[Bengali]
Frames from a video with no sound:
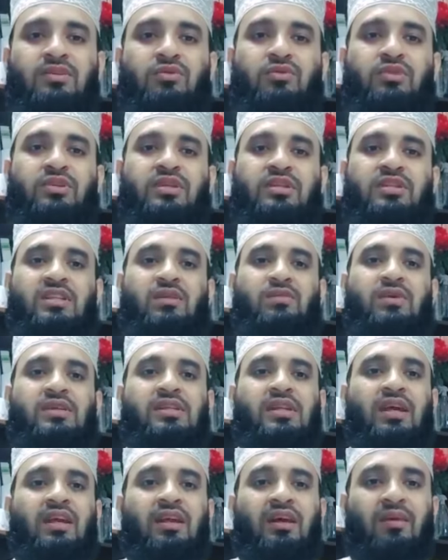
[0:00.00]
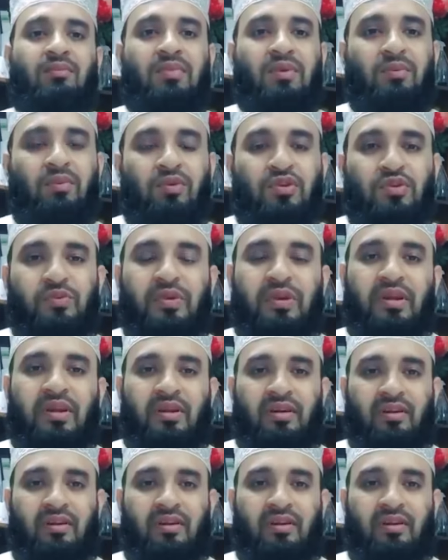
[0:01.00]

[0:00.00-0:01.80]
দুই সেজদার মাঝখানে আপনি বসবেন